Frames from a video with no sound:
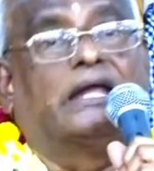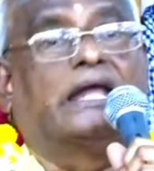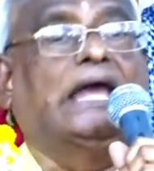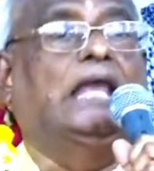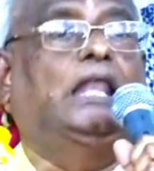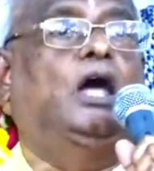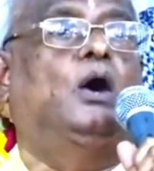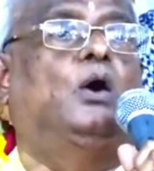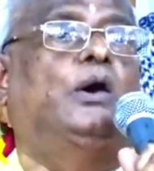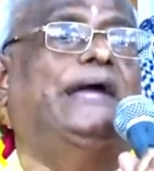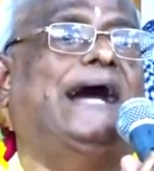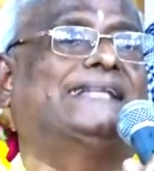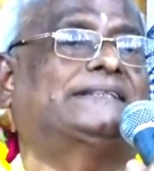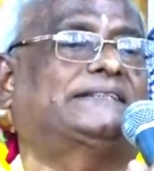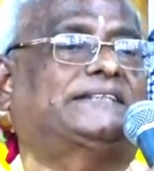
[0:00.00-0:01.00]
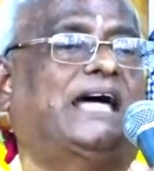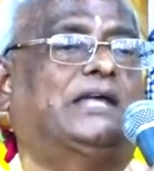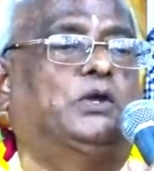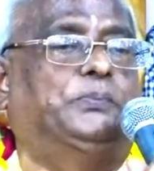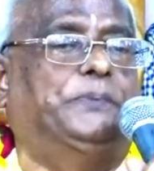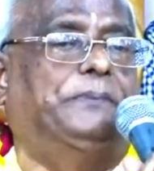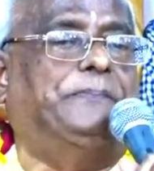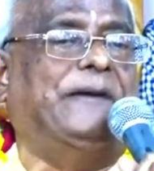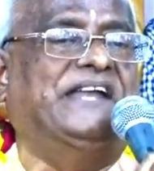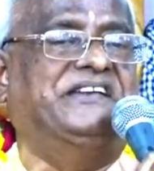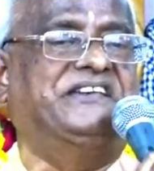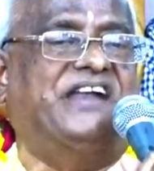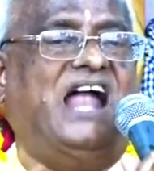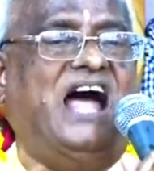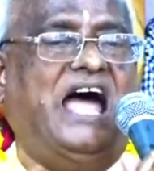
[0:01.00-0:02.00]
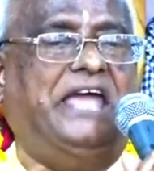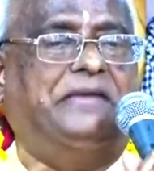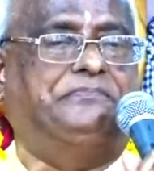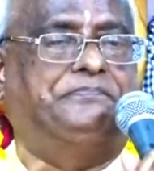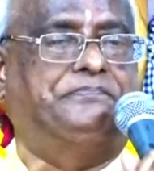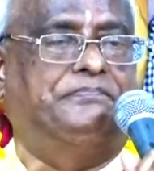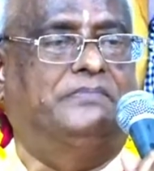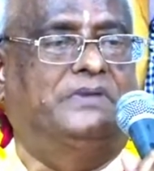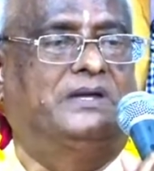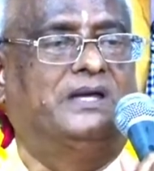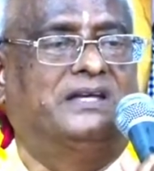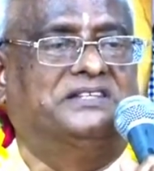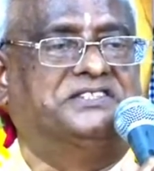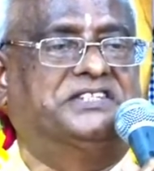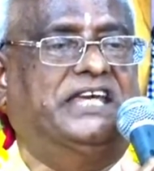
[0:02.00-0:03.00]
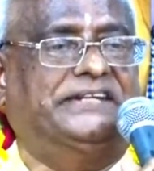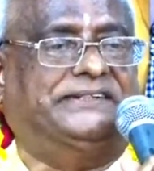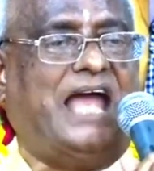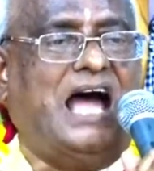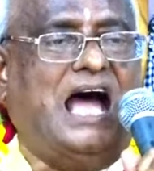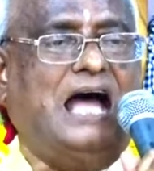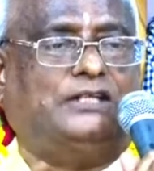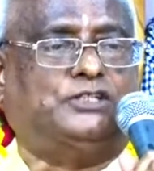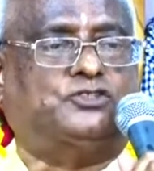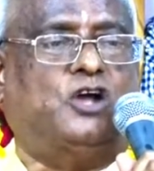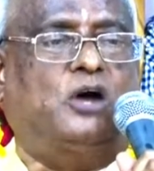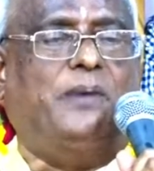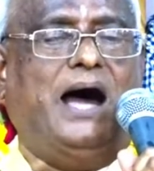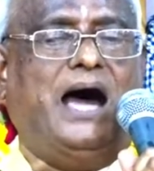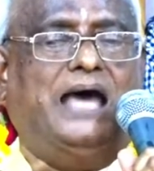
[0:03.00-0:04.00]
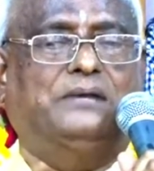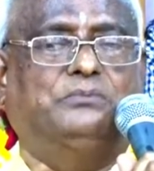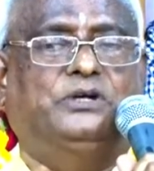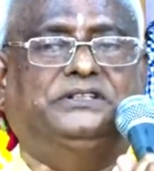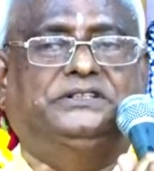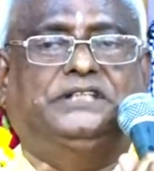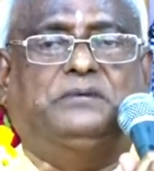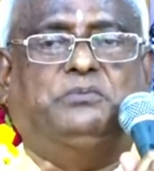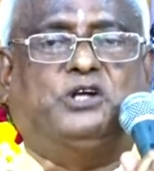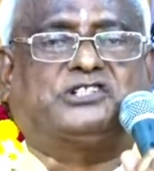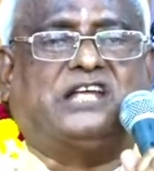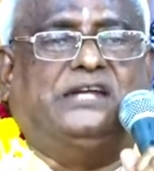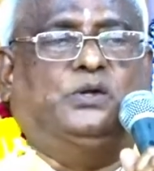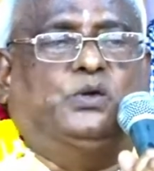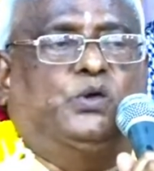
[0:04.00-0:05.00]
গেল ওই আত্মারূপী পেনড্রাইভ যেটা সবার মধ্যে বসানো